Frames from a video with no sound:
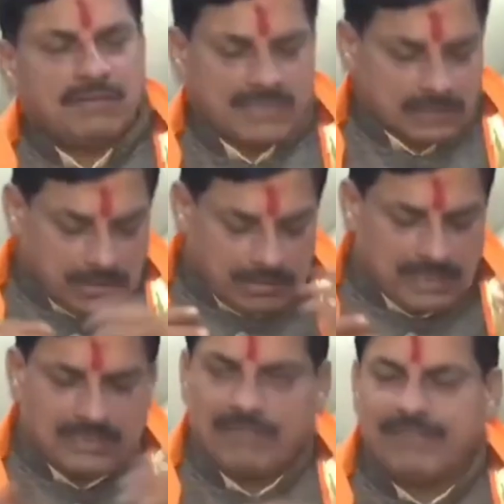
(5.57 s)
वैसे तो
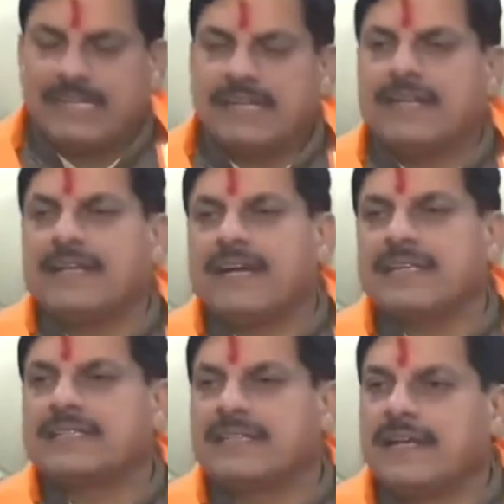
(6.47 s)
हमने काफी निर्णय
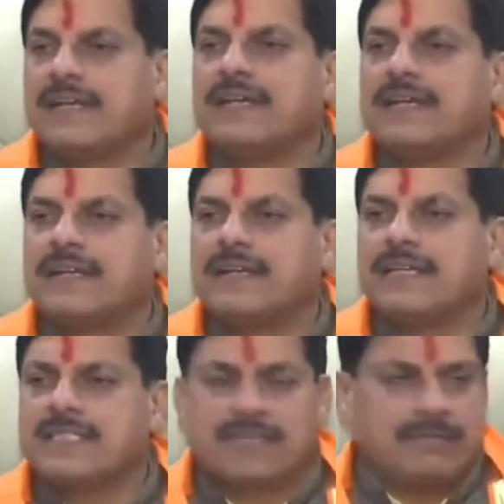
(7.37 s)
आज किए
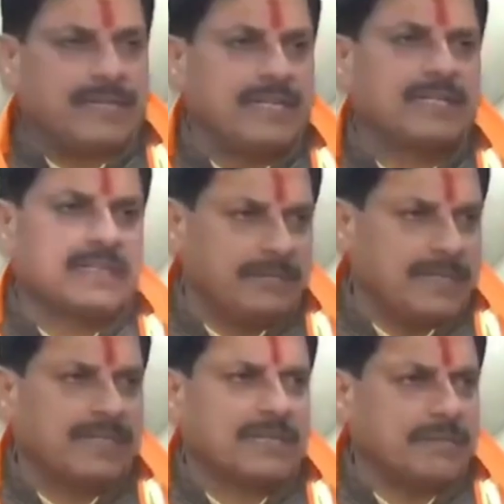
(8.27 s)
हैं इस कैबिनेट की
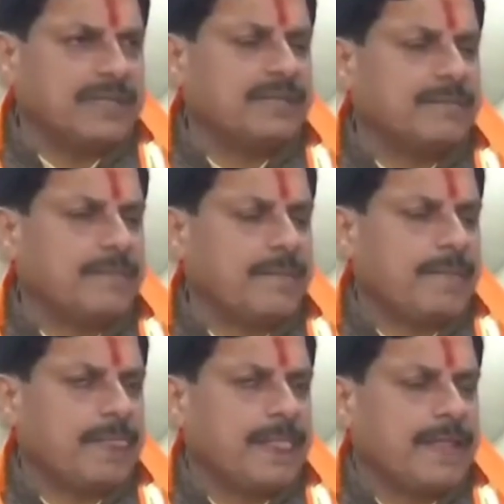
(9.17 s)
बैठक
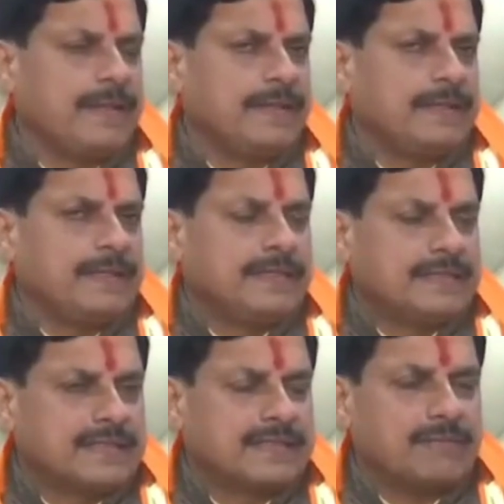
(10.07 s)

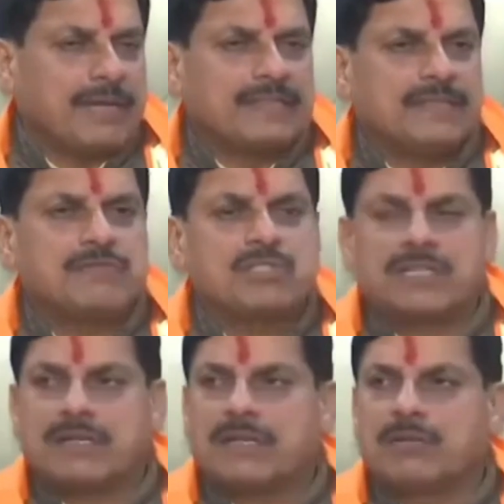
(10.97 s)
में जिसके माध्यम
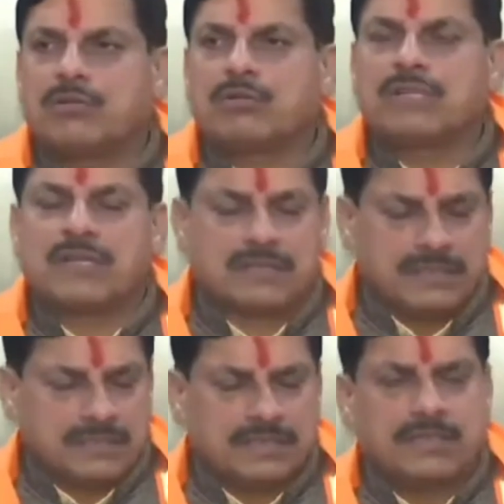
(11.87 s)
से
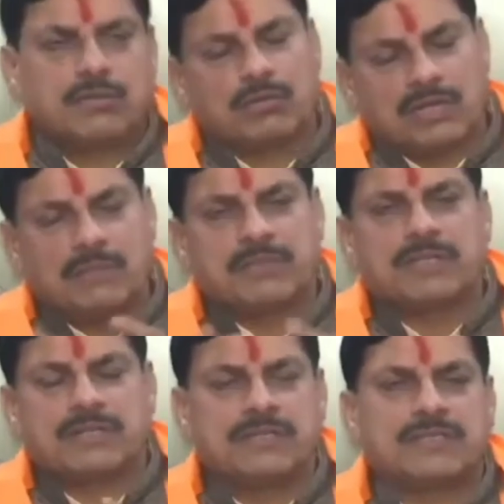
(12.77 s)
दूरदृष्टि से दूरगामी
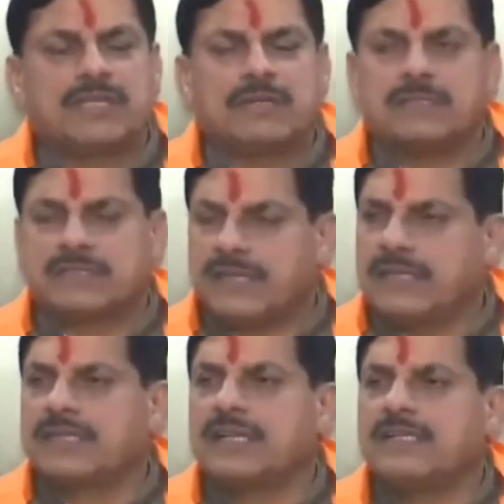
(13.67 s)
दृष्टि से
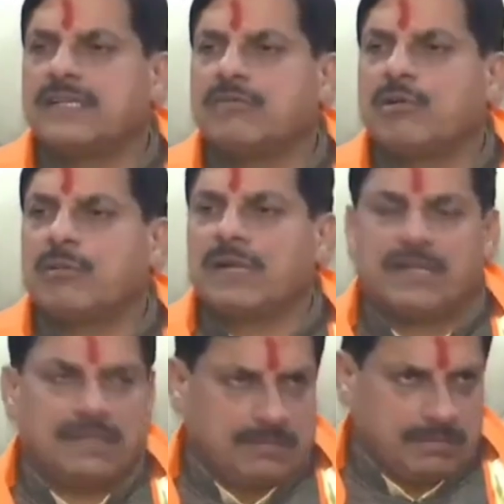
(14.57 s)
स्टेट के लिए वो बड़े